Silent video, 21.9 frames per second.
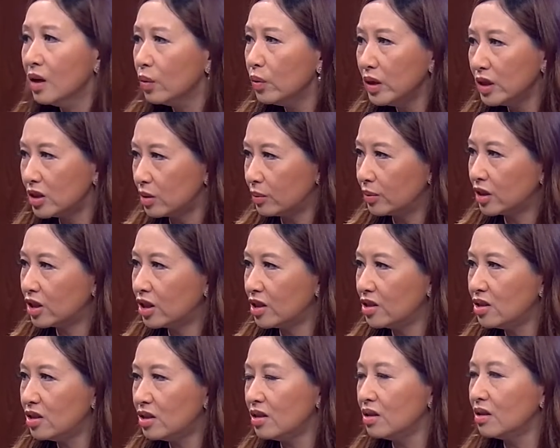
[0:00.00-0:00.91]
为什么
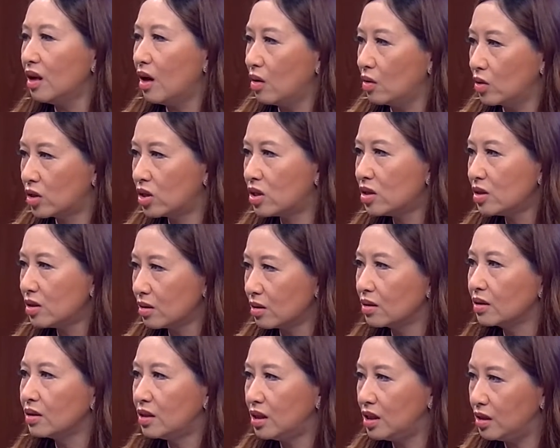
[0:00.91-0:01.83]
成绩老
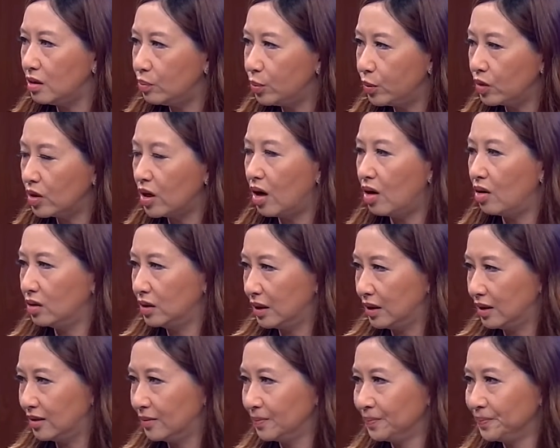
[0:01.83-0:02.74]
是提不高
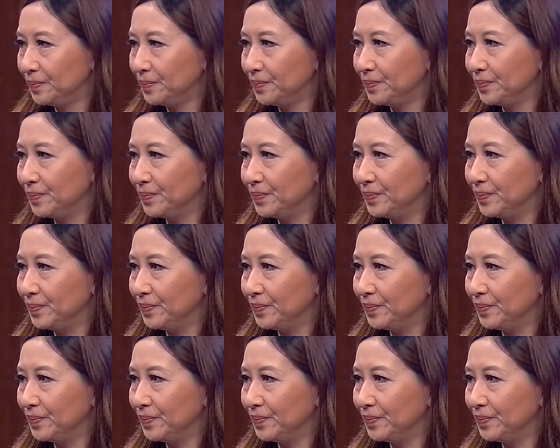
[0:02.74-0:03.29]
呢？这个